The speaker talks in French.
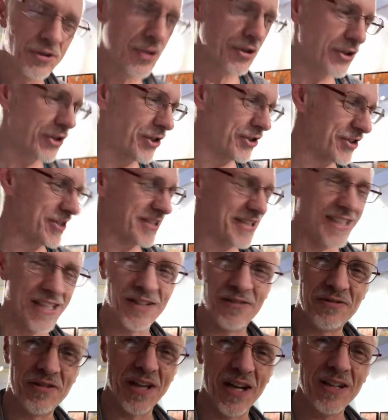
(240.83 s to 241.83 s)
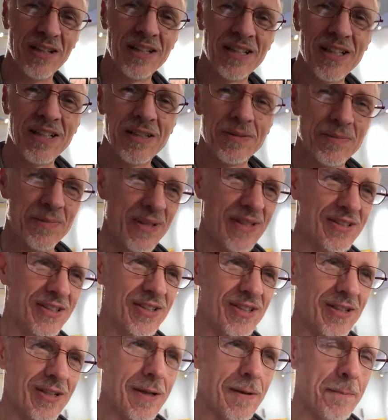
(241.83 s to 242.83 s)
ce que j'essaie de faire parce
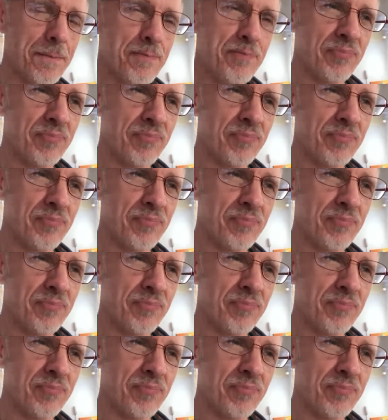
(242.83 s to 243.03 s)
que